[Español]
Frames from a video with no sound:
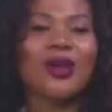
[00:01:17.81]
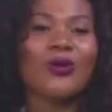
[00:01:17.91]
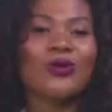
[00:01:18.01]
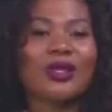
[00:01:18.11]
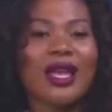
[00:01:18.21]
de
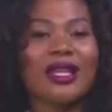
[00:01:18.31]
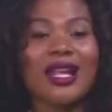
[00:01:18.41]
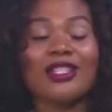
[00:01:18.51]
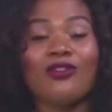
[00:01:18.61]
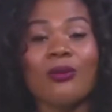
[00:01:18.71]
una de
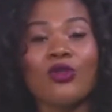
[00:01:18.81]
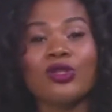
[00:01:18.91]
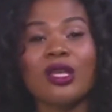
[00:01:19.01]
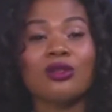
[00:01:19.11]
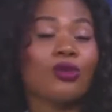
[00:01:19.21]
las
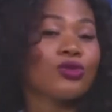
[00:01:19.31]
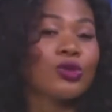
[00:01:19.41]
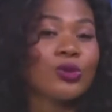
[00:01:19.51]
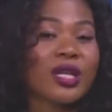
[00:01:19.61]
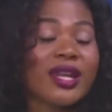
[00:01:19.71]
famosas
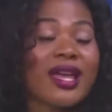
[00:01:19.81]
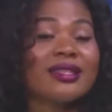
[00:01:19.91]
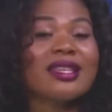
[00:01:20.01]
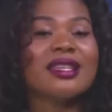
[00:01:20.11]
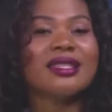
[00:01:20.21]

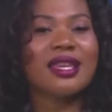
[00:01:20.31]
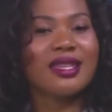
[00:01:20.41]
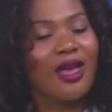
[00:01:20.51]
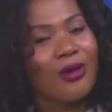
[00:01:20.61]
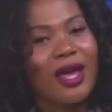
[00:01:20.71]
costureras y
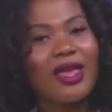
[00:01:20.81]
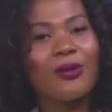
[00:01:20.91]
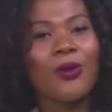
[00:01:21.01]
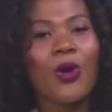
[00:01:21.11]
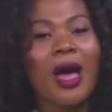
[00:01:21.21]
diseñadora
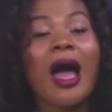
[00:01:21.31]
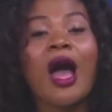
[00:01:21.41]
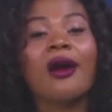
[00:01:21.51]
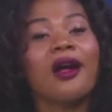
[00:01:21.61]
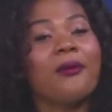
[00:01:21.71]
de moda
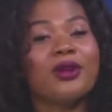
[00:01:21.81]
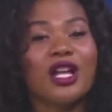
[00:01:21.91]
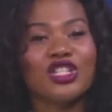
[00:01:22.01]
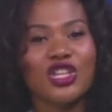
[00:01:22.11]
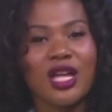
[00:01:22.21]

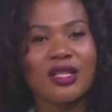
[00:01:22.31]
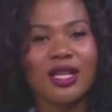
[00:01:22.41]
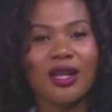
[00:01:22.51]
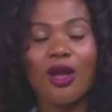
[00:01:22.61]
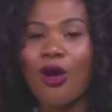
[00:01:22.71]
Gabrielle
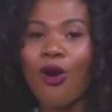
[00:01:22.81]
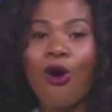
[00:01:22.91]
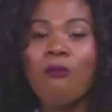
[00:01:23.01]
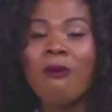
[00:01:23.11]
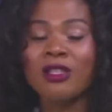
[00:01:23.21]
Chanel,
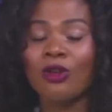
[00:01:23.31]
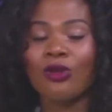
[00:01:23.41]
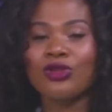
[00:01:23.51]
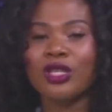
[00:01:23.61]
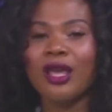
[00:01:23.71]
o más
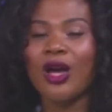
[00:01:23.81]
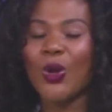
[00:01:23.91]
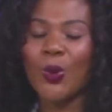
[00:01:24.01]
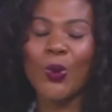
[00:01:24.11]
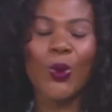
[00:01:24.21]
conocida
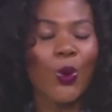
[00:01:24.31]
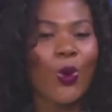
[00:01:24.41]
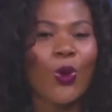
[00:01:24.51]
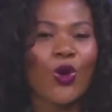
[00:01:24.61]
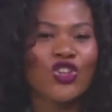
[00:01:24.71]
como
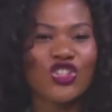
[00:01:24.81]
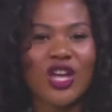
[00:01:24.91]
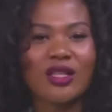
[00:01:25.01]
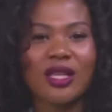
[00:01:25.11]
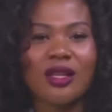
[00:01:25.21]
Coco
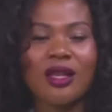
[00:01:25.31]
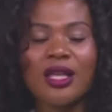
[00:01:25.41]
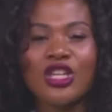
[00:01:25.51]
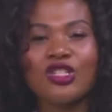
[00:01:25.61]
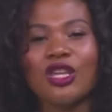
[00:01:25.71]
Chanel.
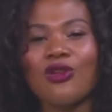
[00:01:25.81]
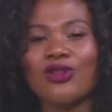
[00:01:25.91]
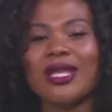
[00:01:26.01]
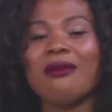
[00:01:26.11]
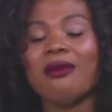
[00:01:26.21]

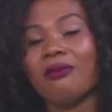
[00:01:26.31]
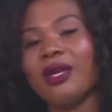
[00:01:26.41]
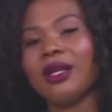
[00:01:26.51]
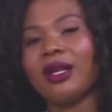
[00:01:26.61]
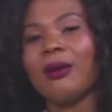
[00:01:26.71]
Chicos, deben
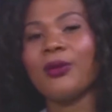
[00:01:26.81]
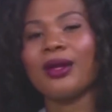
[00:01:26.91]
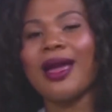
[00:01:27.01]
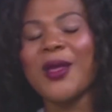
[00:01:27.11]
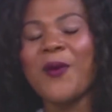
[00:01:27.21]
verla
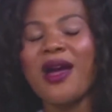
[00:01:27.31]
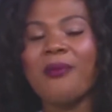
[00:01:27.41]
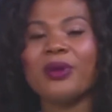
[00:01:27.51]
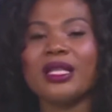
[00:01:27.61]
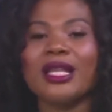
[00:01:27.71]
porque aquí van a
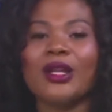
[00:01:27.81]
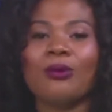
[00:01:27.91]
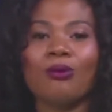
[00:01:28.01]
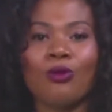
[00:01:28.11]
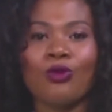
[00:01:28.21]
aprender
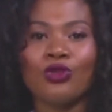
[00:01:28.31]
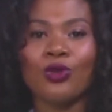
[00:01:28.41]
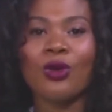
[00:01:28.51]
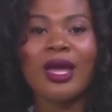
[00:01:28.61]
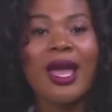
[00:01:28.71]

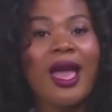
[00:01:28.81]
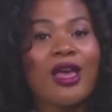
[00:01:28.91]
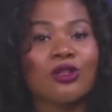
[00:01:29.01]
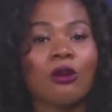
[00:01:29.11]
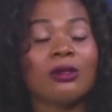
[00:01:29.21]
mucho.
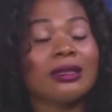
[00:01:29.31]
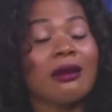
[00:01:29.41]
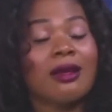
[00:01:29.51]
Esto está